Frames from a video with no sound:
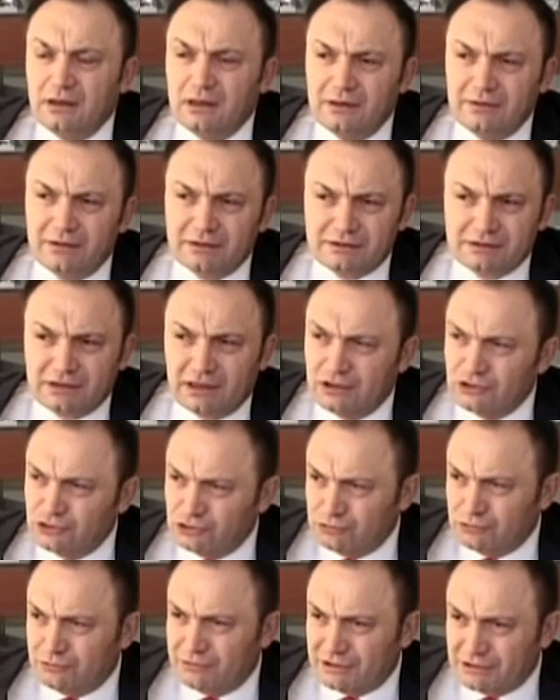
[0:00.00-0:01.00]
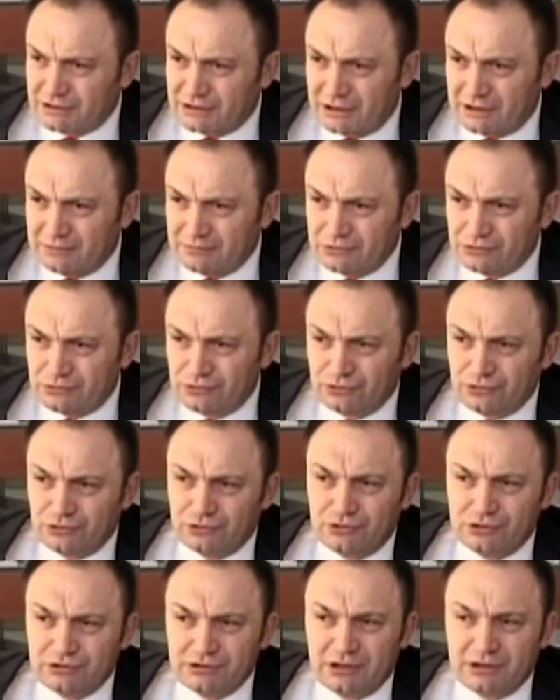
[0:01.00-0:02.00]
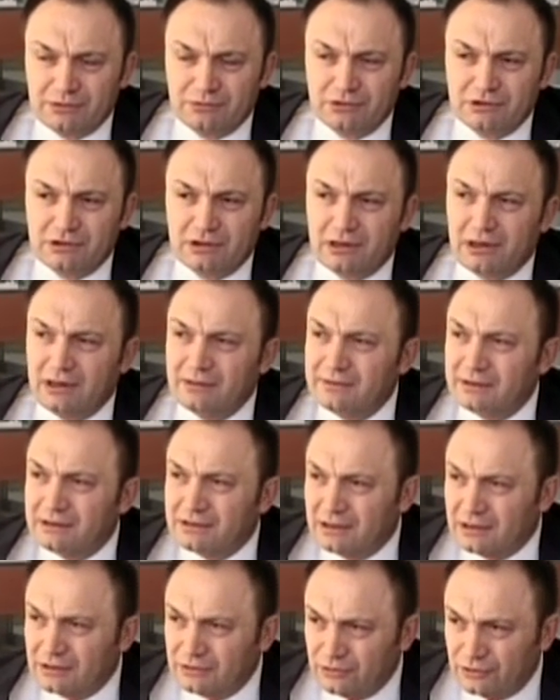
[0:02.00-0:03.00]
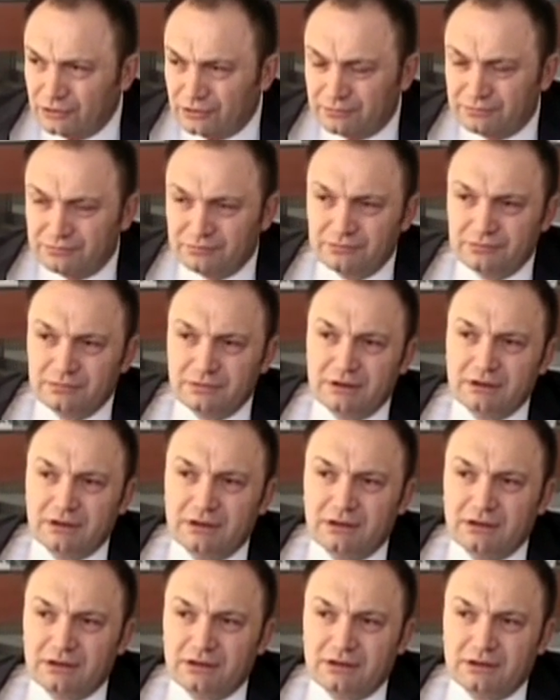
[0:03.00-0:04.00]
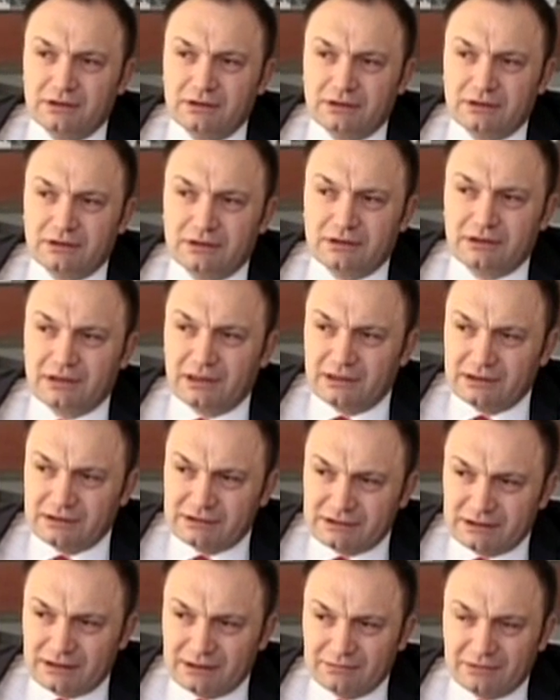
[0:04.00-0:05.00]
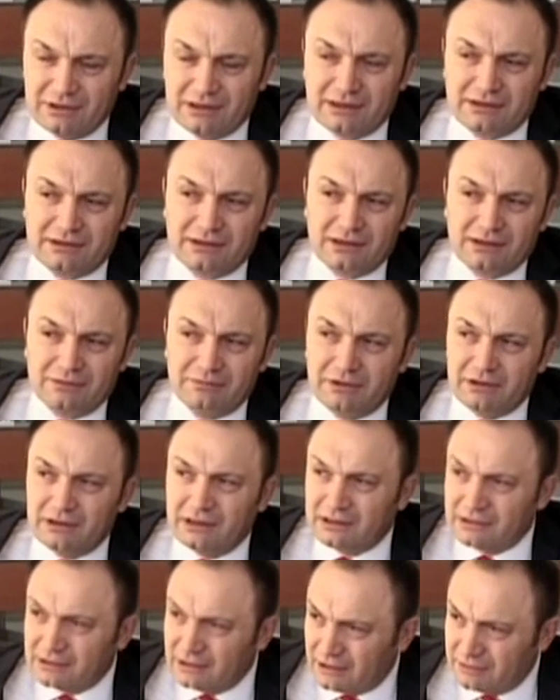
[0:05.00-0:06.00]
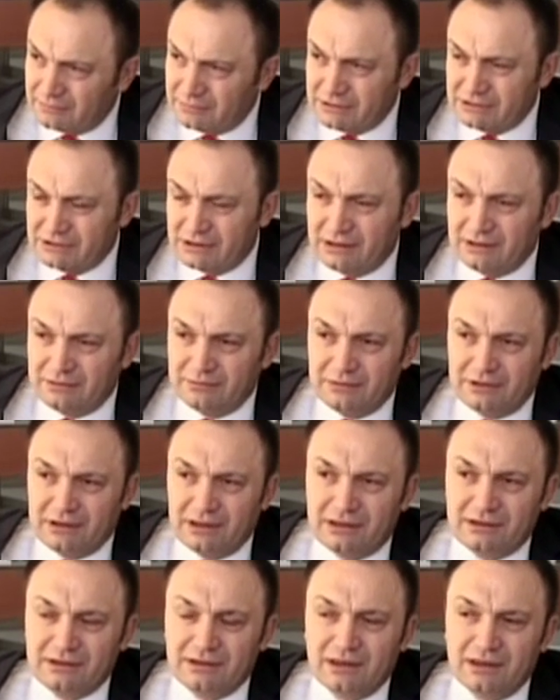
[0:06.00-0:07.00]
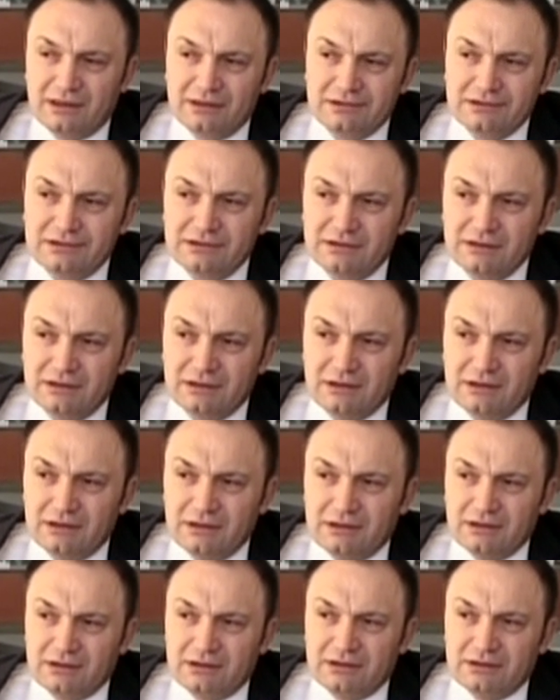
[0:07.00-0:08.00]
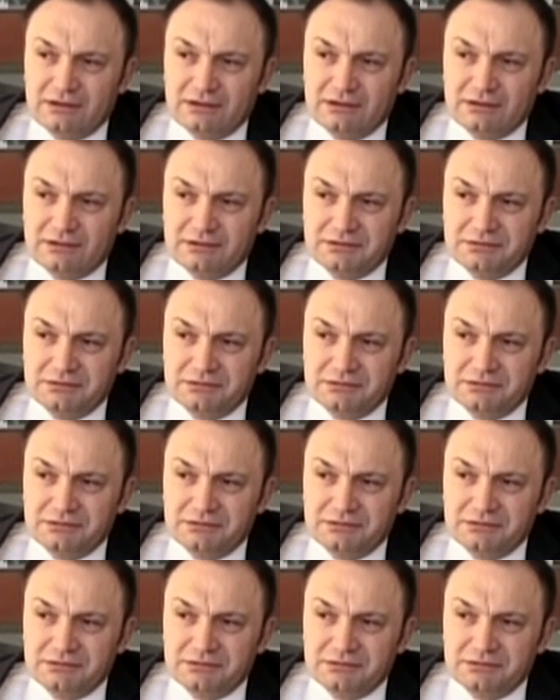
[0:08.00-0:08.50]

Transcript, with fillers: Evet Sayın Cumhurbaşkanımız Turgut Özal'ı burada rahmetle anıyorum. Ee, kendisine Malatyalı minnettar, biz de minnettarız. Ee,